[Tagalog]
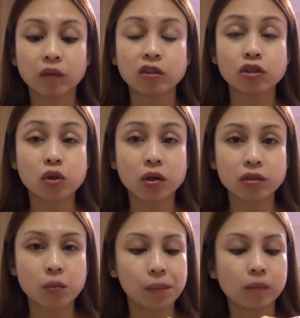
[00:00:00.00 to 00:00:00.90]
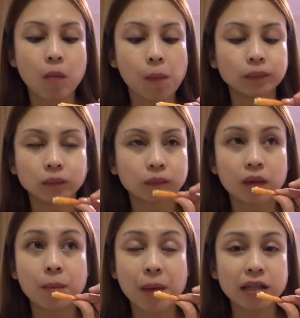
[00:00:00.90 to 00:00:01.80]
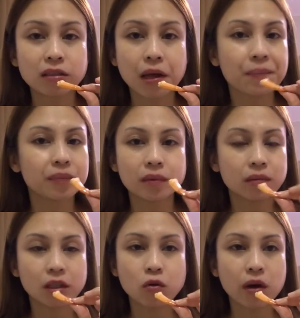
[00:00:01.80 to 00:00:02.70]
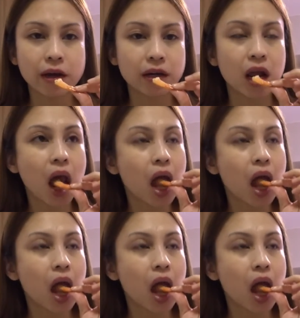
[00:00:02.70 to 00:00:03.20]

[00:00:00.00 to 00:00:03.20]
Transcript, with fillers: to sauce ng pasta. Hindi ko carry.